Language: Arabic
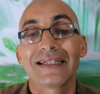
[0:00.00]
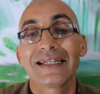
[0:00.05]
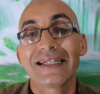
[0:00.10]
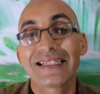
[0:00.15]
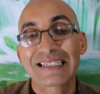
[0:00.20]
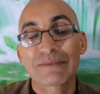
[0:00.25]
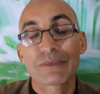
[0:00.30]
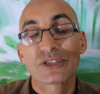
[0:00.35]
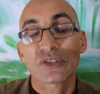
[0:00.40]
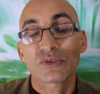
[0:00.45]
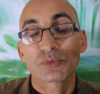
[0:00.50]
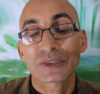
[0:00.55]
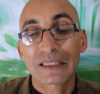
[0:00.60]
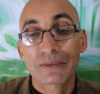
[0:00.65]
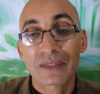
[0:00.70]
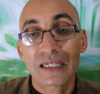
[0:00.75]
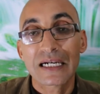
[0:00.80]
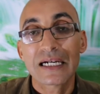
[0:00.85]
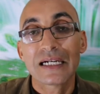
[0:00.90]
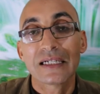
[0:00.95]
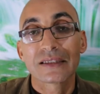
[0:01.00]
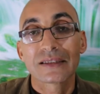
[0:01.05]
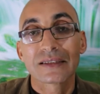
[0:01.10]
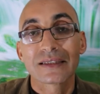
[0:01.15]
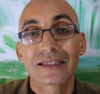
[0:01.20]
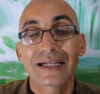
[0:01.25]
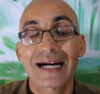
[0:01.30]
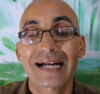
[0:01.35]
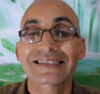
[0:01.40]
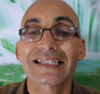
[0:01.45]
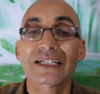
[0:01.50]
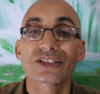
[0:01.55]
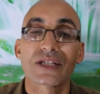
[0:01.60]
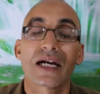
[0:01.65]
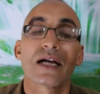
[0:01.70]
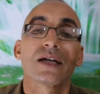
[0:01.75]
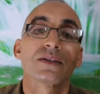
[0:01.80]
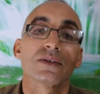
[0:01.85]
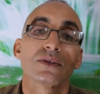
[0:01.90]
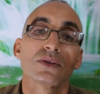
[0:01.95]
إذا ما نجحت المسابقة راح
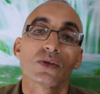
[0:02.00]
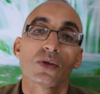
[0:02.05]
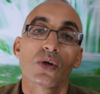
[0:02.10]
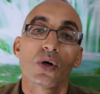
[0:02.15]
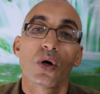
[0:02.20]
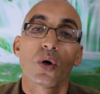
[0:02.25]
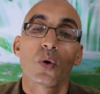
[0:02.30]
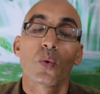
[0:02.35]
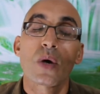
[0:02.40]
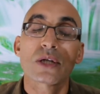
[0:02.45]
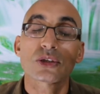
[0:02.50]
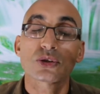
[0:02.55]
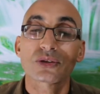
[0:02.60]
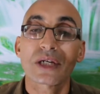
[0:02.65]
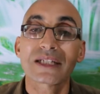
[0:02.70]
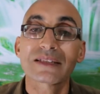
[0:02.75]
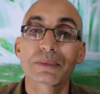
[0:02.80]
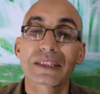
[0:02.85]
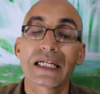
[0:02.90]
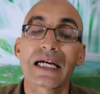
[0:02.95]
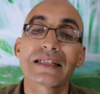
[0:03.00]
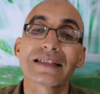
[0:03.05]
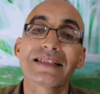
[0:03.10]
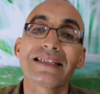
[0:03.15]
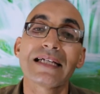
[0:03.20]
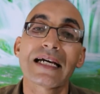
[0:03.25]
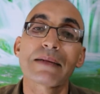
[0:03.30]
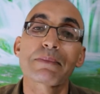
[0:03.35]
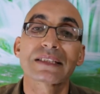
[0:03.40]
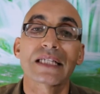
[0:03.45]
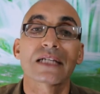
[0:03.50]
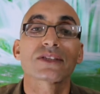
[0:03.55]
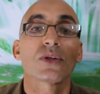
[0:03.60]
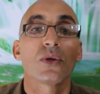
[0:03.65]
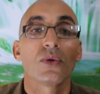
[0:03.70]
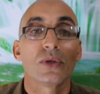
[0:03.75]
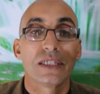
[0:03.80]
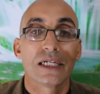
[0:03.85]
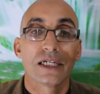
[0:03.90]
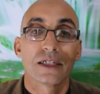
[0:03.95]
ترجع وتطرد من هذه المدرسة
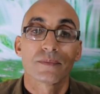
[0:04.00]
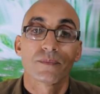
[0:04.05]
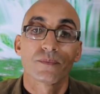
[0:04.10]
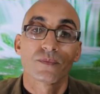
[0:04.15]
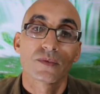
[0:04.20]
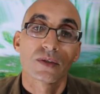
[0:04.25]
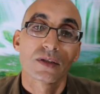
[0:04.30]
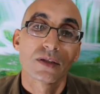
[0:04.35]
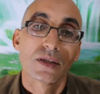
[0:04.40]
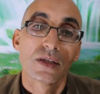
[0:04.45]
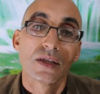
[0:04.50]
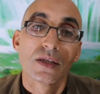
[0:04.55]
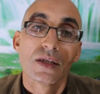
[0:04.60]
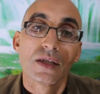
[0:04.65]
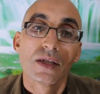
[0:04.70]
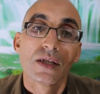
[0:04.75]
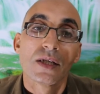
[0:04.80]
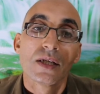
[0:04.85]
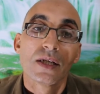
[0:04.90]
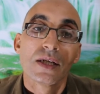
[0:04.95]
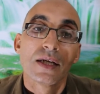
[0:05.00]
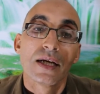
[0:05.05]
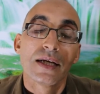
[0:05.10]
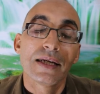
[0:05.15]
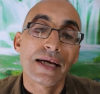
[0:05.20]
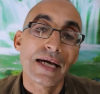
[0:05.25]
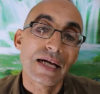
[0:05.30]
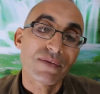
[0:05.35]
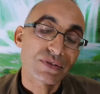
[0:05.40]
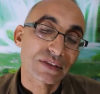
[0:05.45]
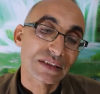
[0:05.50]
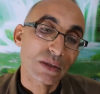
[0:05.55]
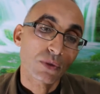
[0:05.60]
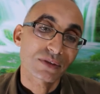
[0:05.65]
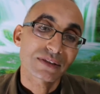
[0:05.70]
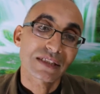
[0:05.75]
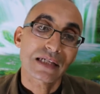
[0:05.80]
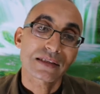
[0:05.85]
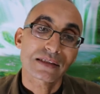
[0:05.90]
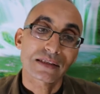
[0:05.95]
العليا الآن في الطور
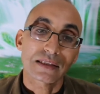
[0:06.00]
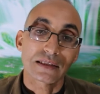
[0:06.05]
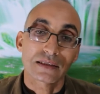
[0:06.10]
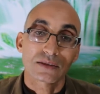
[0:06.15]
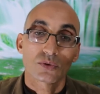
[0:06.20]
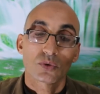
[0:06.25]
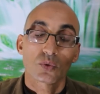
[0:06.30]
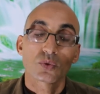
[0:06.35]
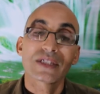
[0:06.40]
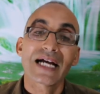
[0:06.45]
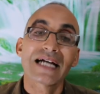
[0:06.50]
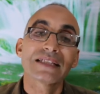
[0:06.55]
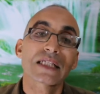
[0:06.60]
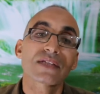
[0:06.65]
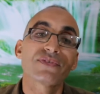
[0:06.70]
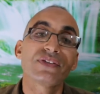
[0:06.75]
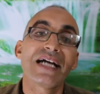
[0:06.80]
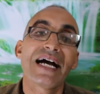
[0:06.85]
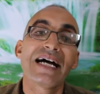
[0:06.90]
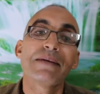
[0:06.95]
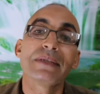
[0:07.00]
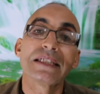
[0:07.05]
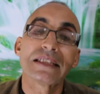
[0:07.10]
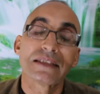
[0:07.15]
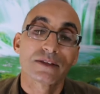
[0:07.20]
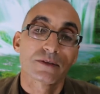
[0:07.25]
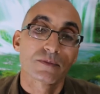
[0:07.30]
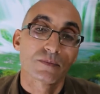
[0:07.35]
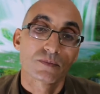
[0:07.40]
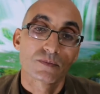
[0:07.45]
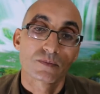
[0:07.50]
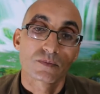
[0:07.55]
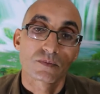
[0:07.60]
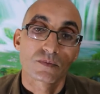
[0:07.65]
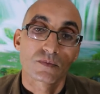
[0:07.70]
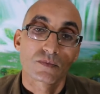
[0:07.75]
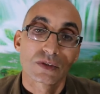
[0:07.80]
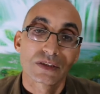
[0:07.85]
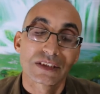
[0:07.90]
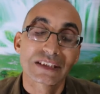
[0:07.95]
التحضيري قلنا عندك فيه عامين
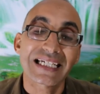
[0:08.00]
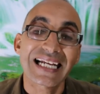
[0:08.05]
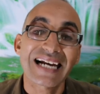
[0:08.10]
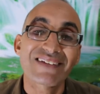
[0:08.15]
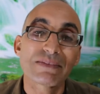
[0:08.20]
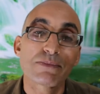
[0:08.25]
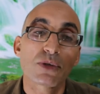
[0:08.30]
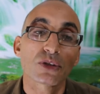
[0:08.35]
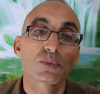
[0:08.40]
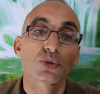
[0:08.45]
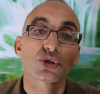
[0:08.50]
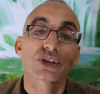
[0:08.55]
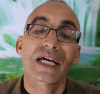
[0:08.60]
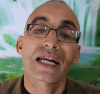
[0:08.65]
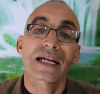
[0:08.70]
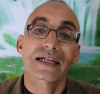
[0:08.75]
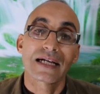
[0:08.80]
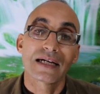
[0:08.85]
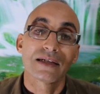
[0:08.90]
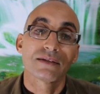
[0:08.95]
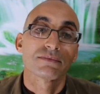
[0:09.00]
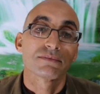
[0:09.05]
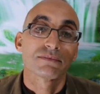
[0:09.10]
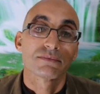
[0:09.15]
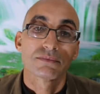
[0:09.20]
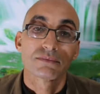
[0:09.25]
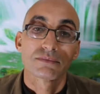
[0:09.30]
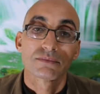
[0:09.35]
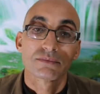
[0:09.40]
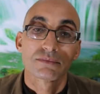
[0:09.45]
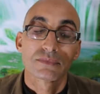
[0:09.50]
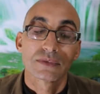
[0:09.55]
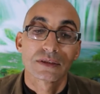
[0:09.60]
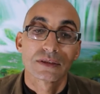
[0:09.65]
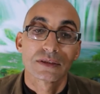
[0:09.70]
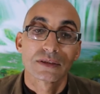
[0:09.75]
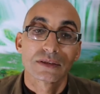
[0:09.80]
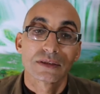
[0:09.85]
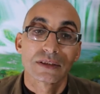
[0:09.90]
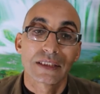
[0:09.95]
تقرأ فيه مواد مشتركة
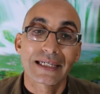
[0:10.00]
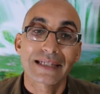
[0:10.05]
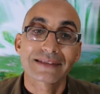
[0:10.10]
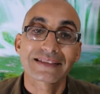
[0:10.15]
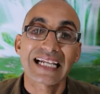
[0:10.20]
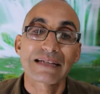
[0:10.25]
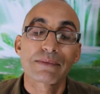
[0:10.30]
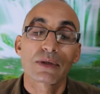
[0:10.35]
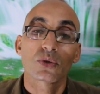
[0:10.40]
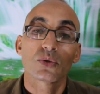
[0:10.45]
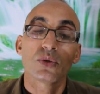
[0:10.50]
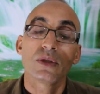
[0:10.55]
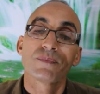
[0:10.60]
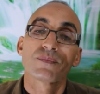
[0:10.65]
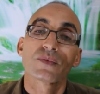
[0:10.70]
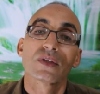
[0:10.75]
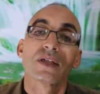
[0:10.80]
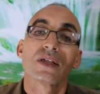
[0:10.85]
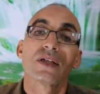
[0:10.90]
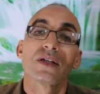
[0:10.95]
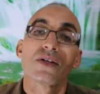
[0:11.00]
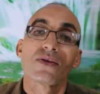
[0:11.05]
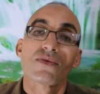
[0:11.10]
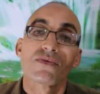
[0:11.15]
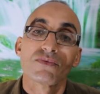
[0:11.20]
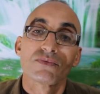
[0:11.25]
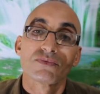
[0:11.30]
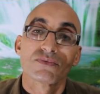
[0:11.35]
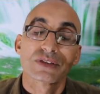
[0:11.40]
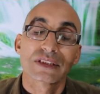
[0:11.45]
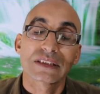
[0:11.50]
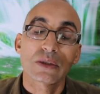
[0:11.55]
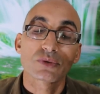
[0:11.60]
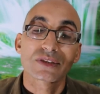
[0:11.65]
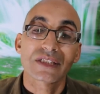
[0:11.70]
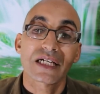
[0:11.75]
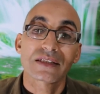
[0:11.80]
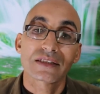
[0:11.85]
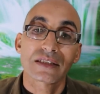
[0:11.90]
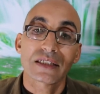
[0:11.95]
يعني الطلبة كل في الطلب
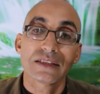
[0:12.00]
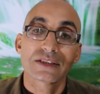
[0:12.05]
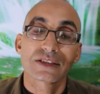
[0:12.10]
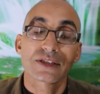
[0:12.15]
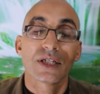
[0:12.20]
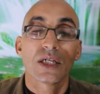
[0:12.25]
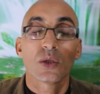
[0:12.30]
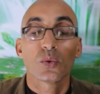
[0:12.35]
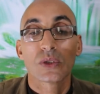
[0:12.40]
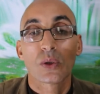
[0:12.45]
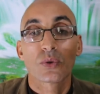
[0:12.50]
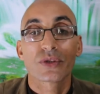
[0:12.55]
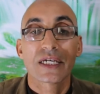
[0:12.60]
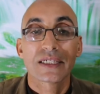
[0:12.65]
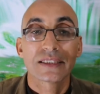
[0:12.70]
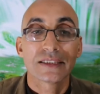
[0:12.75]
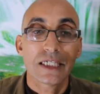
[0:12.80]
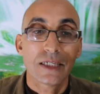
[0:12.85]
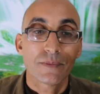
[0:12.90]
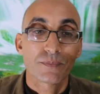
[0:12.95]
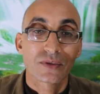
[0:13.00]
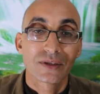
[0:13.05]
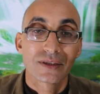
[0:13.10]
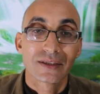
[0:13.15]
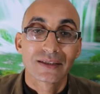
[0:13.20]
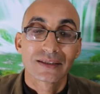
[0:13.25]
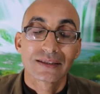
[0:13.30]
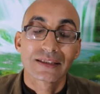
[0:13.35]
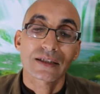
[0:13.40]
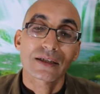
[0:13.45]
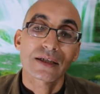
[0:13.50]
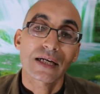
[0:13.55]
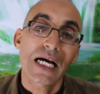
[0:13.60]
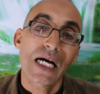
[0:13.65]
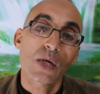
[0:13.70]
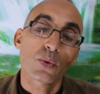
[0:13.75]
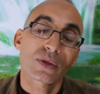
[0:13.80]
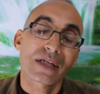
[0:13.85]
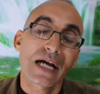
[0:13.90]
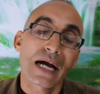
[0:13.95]
التحضيري سنة أولى وثانية
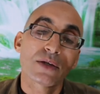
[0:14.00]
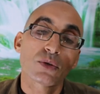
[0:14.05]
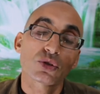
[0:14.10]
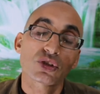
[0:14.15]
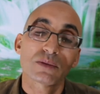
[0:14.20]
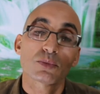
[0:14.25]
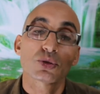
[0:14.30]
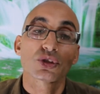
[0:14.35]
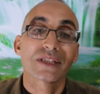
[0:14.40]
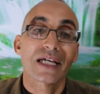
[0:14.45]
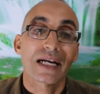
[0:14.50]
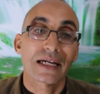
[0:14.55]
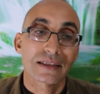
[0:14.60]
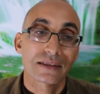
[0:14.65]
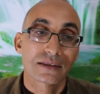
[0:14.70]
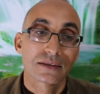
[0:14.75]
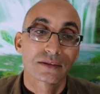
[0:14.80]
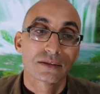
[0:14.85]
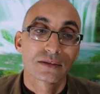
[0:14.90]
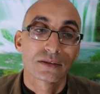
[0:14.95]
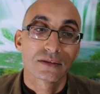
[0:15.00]
يقراوا كأنه جذع مشترك